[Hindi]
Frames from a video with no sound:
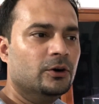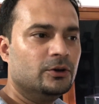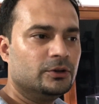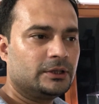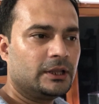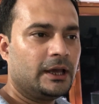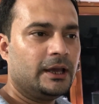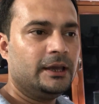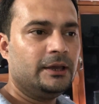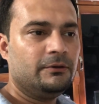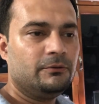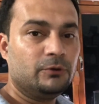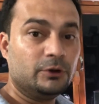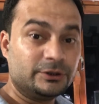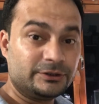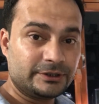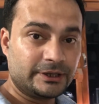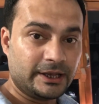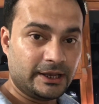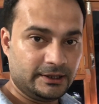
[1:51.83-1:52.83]
होता है
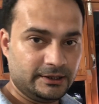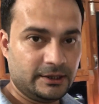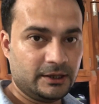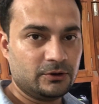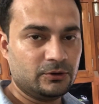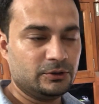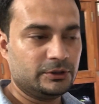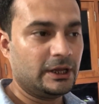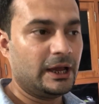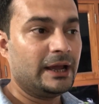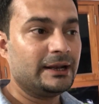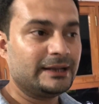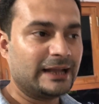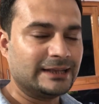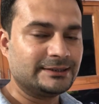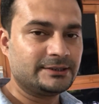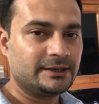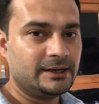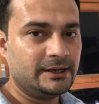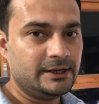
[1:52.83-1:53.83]
वुड्स के अंदर होता है
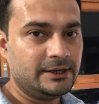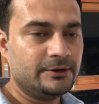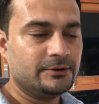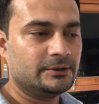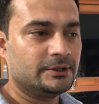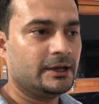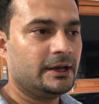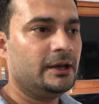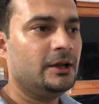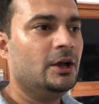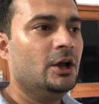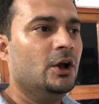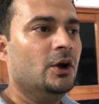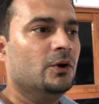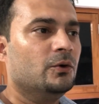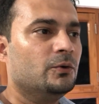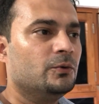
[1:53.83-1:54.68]
नेचुरली होता है